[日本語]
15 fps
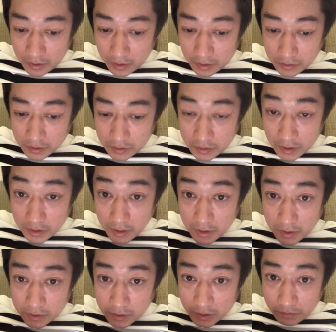えー、ぜひ生体
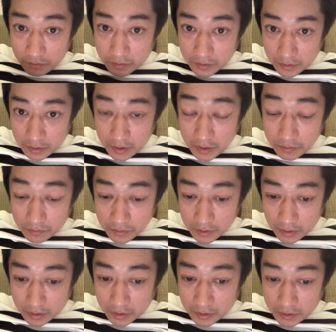院浅井のです、ね、内臓
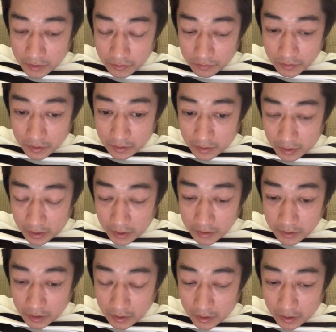生体心臓生体肺
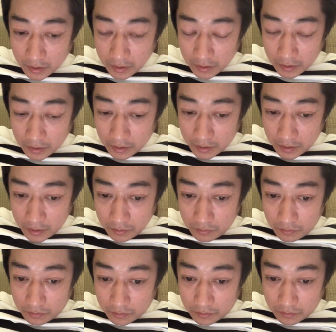生体
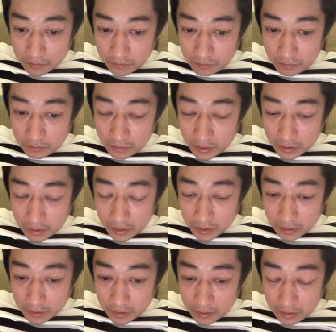等を受けて、
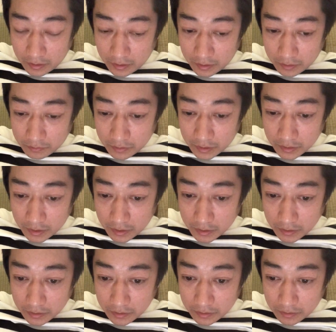えー、ください。
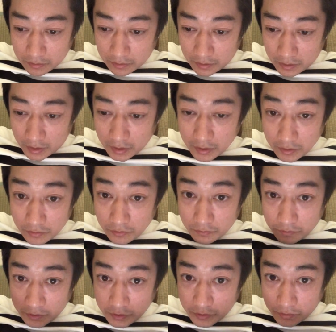はい、今
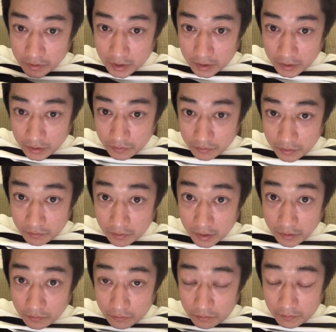日も24時間営業でご
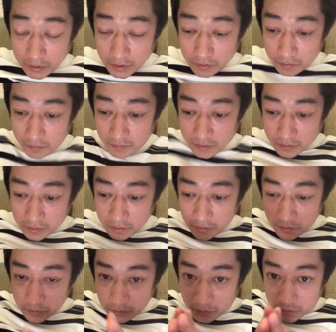来の方お待ちしております。
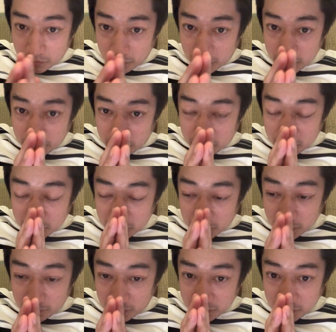ろしくお願いします。失
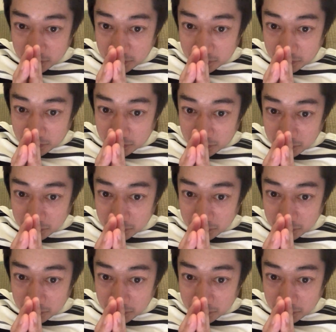礼します。